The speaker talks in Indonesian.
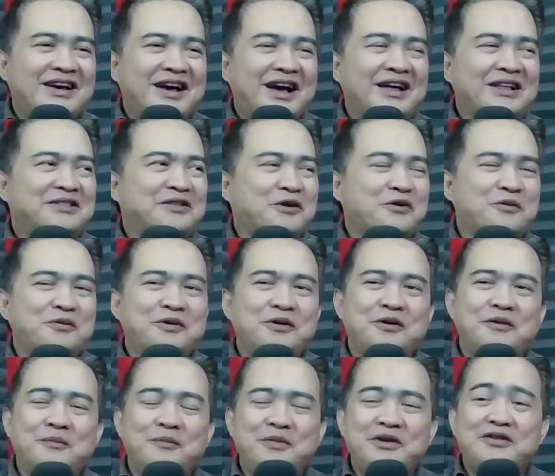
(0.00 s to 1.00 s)

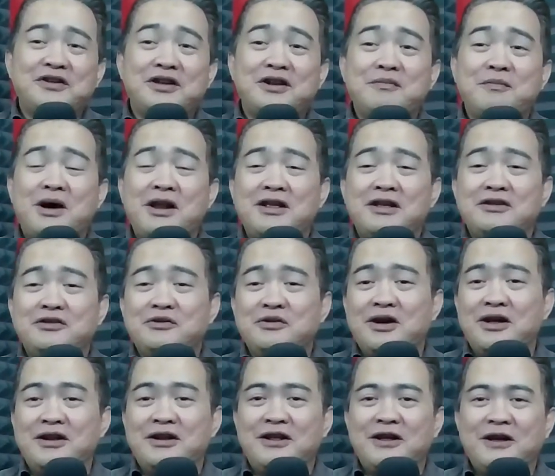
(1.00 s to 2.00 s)
Atau bisa dibalik
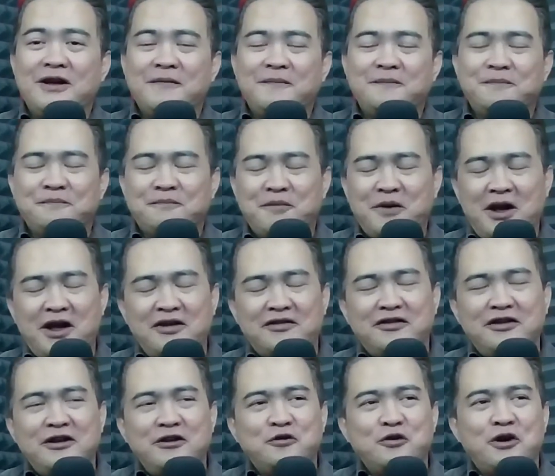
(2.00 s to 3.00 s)
juga nih ya.
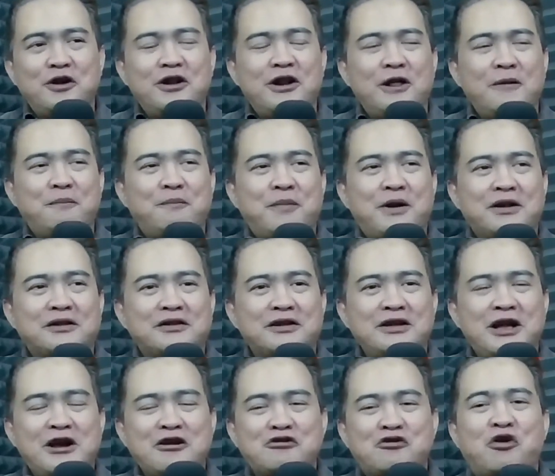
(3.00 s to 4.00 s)
PSI itu adalah
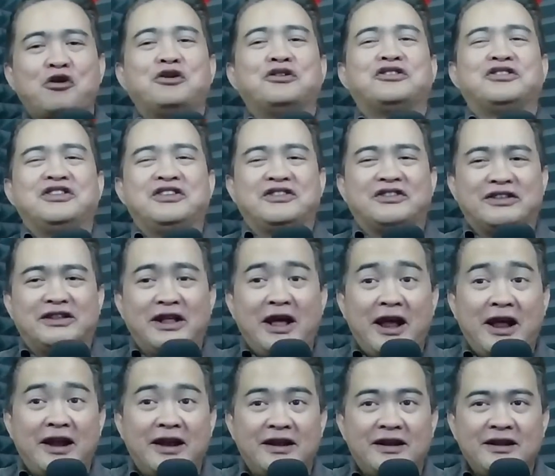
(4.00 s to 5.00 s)
partai yang
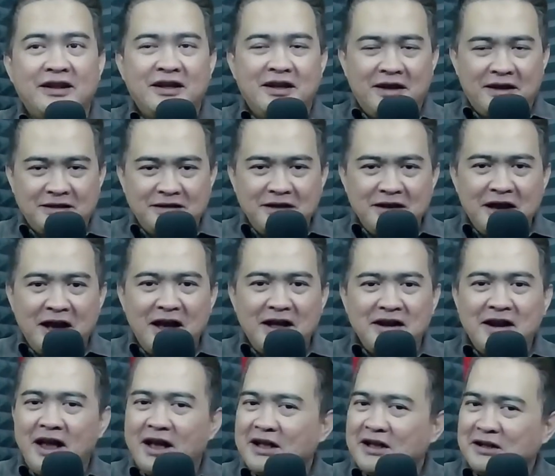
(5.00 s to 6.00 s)
konsisten
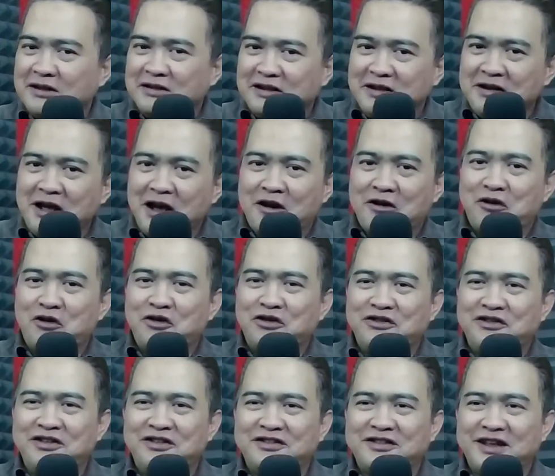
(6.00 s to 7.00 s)
dengan
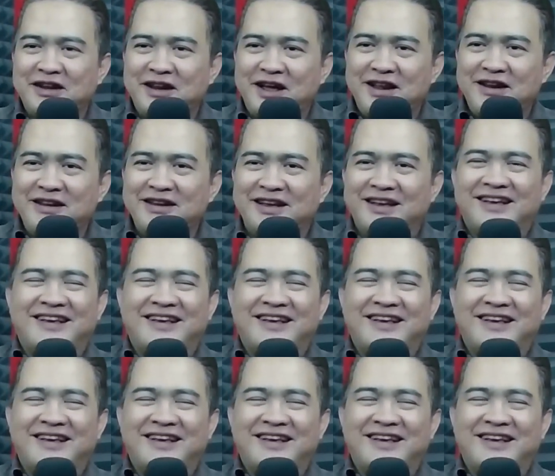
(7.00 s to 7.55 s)
ketidakkonsistenannya.